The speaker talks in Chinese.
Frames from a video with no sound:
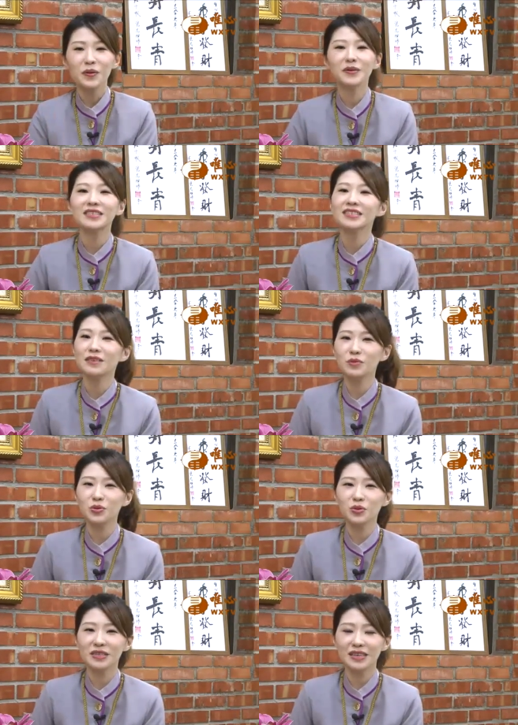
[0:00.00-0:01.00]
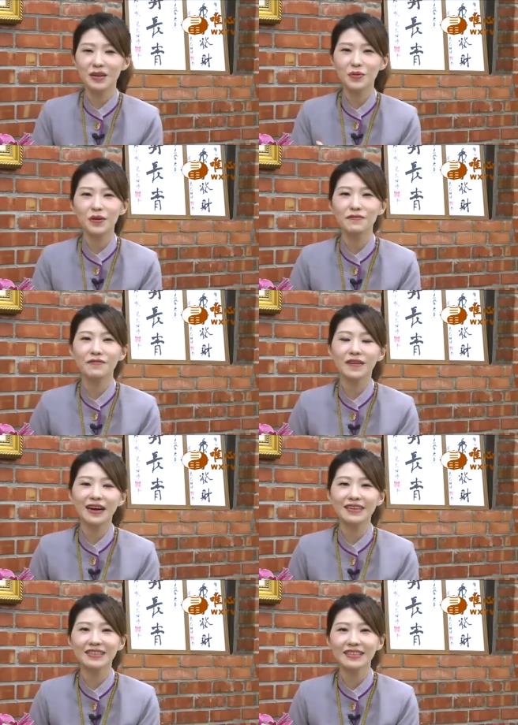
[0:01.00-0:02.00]
我是节目主持人元
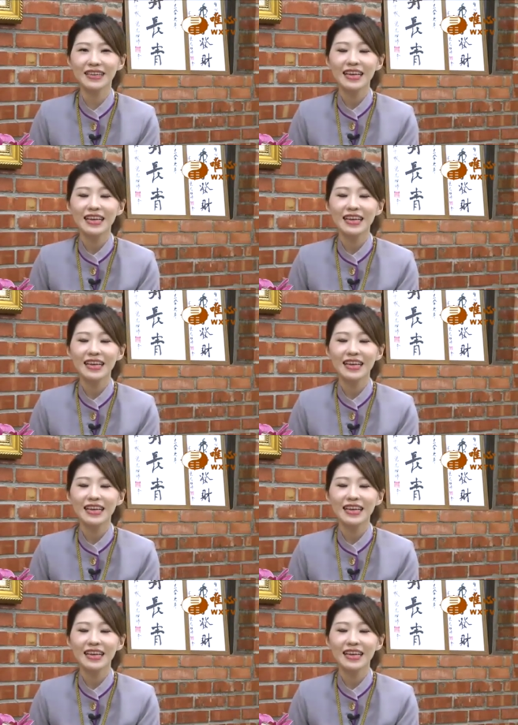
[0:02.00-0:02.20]
芳。